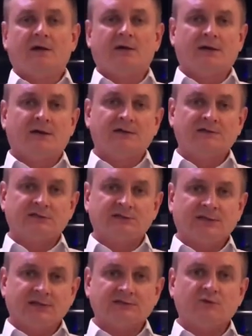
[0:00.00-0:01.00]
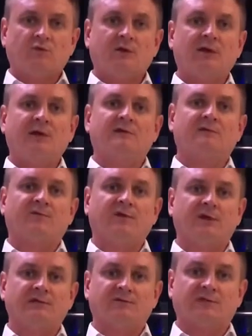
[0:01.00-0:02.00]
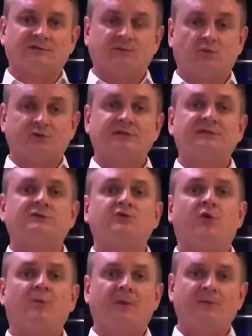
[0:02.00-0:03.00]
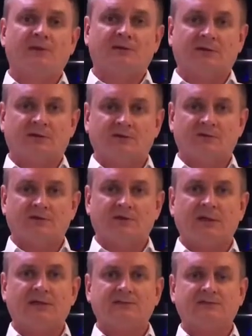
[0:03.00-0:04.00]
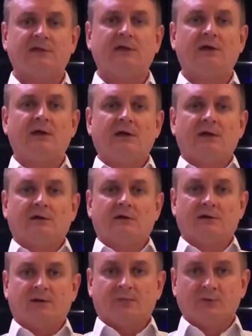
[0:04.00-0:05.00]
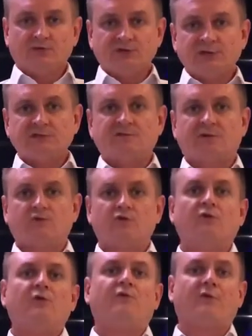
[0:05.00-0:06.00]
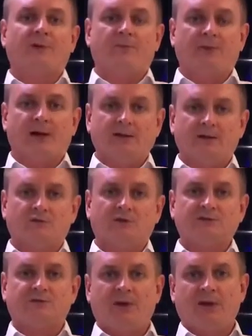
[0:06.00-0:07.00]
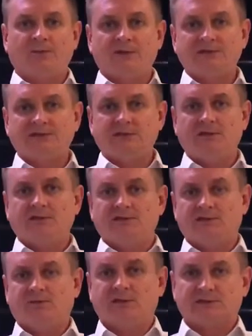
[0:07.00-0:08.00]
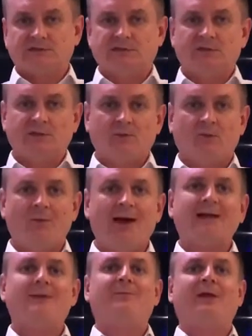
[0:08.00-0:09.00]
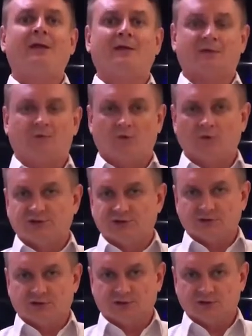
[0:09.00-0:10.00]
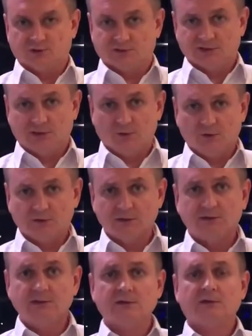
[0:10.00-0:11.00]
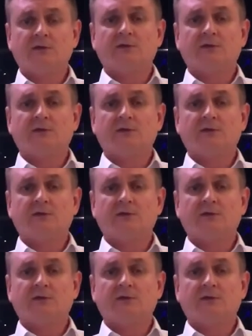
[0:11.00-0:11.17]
А, и сейчас у клиентов есть возможность до момента конвертации – а, получить свою долю в компании, то есть приобрести себе ценные бумаги, при этом очень хорошо заработать,